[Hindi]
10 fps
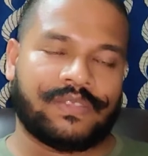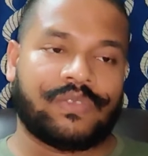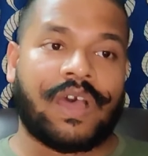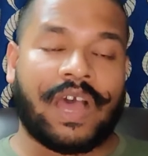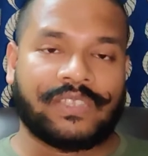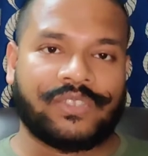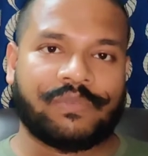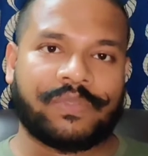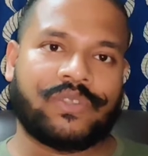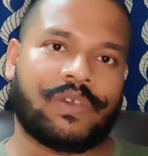सो so, आज
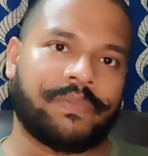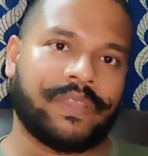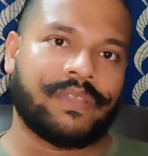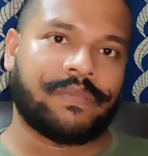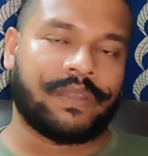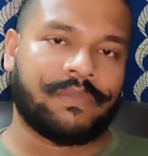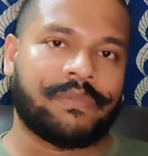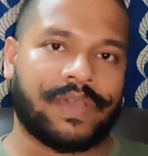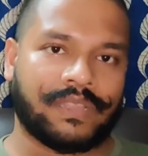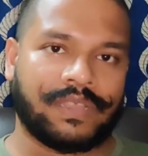जो मैं टॉपिक के बारे में
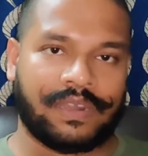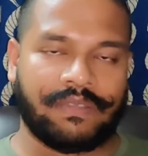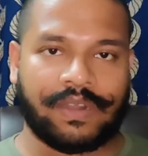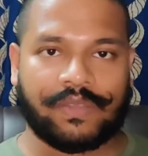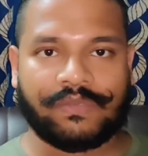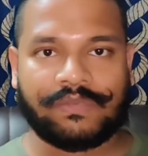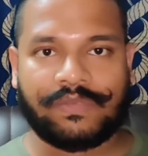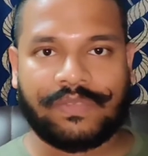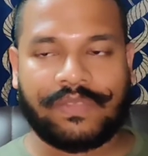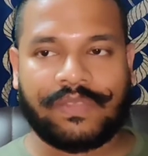बात करने वाला हूँ
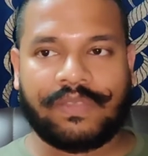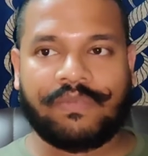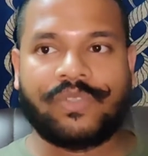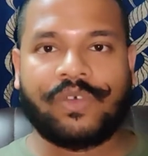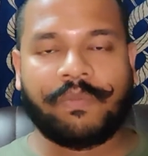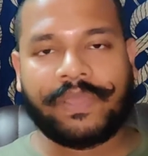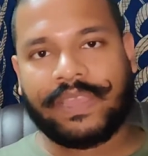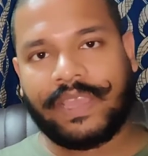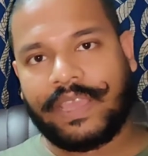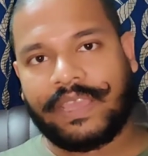वो टॉपिक
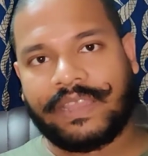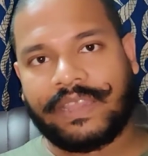है